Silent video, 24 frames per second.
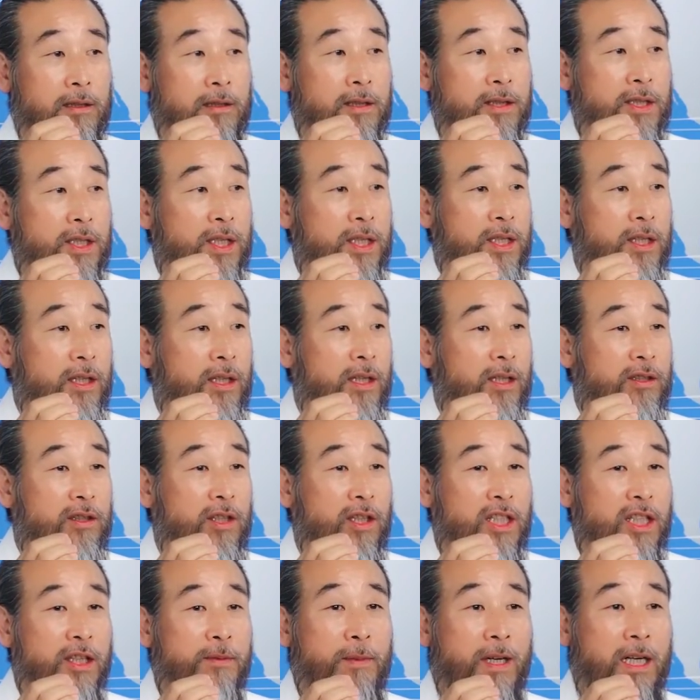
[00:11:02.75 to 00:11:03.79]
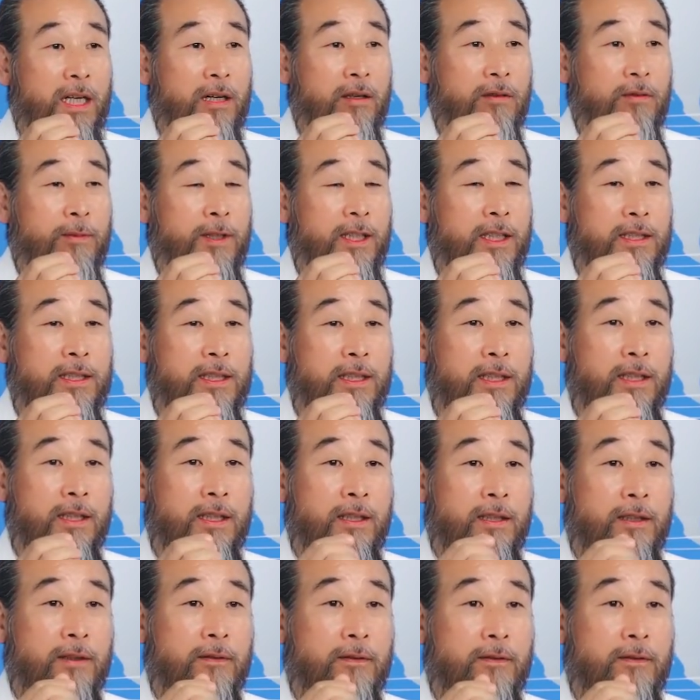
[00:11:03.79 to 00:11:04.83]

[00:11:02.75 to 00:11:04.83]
지 헐뜯기만 하고 말이지